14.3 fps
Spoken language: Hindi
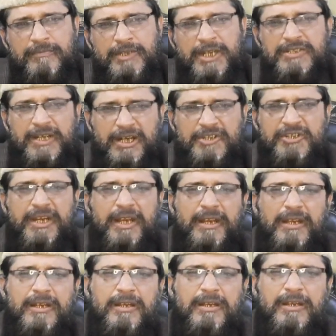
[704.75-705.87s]
ये सरकशी है
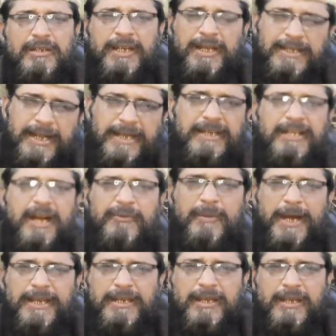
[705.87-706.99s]
ये अल्लाह की
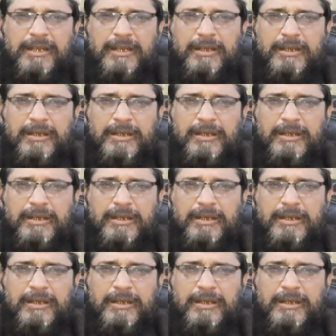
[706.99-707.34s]
नाफरमानी है